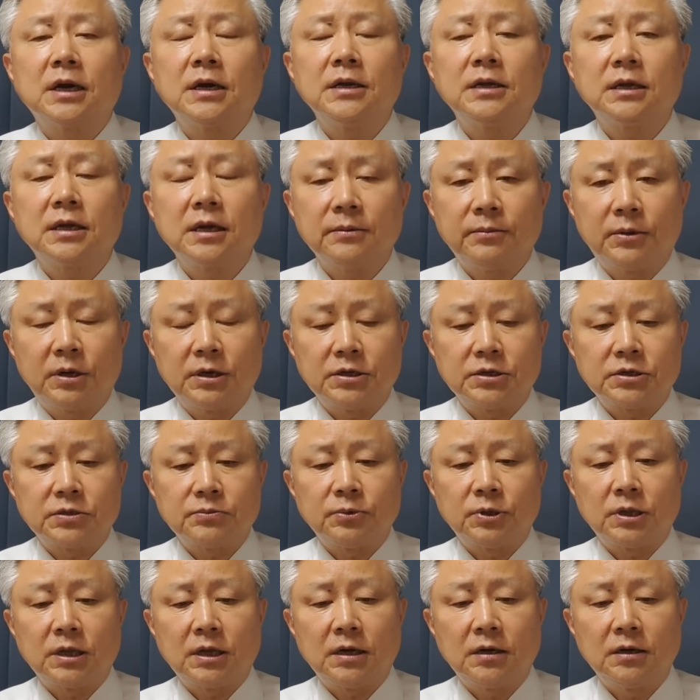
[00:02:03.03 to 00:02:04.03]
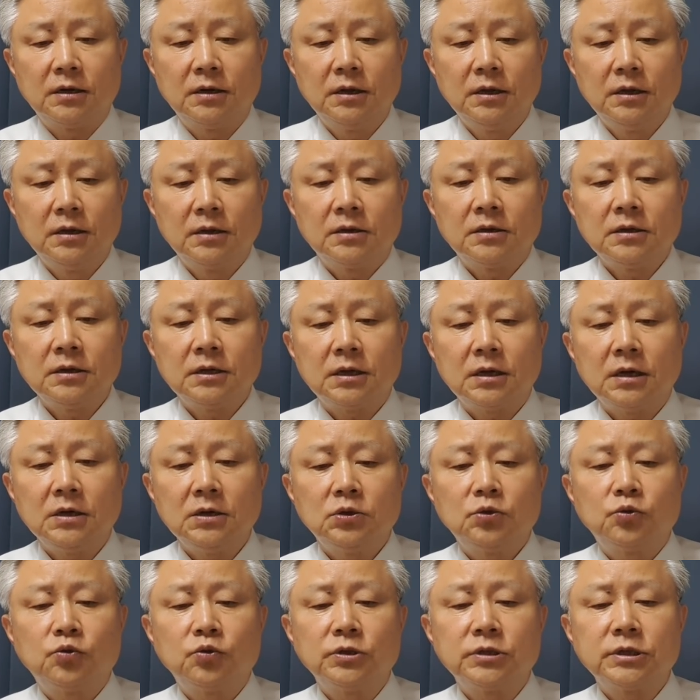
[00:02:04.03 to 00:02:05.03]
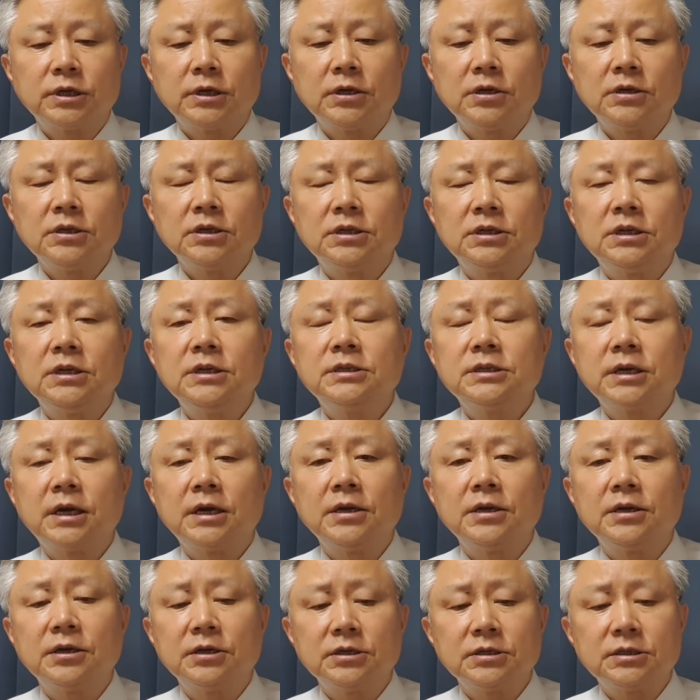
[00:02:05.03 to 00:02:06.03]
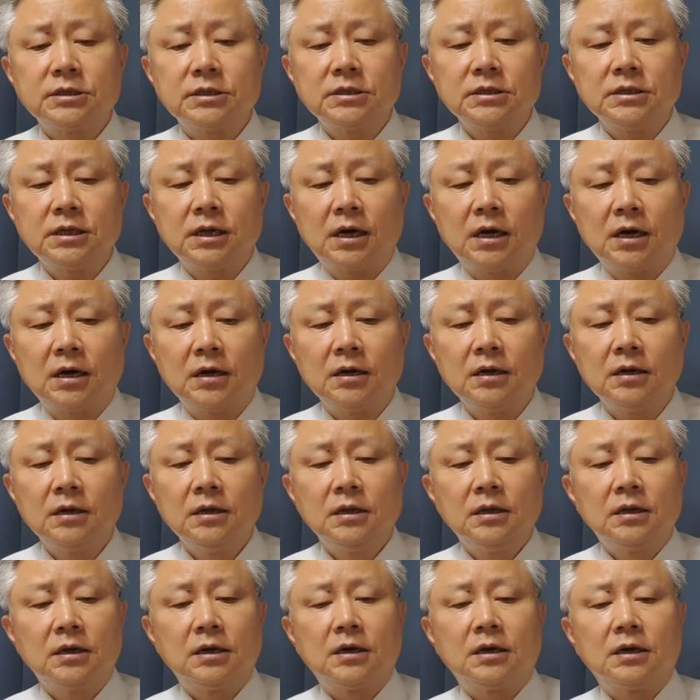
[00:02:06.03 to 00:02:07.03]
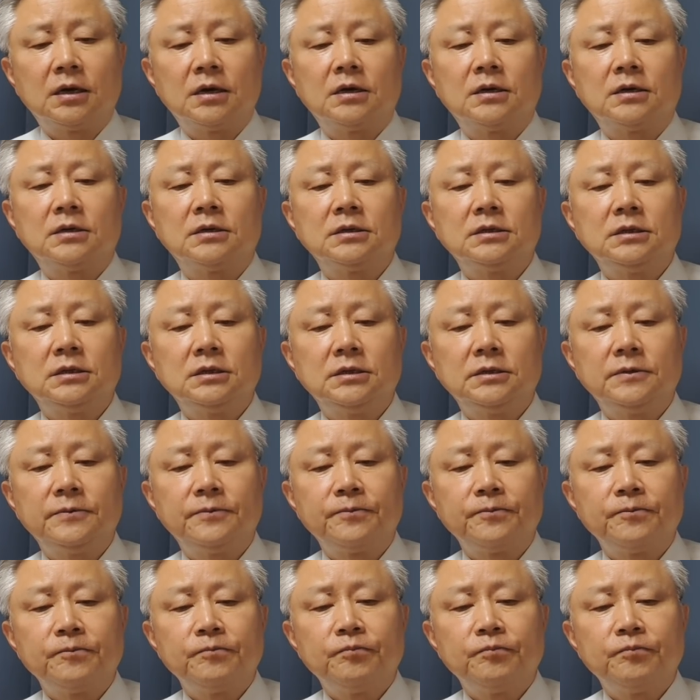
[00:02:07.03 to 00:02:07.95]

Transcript: 이렇게 말했습니다. 그러니까 이 둘째 형 이재영 씨가, 어, 이,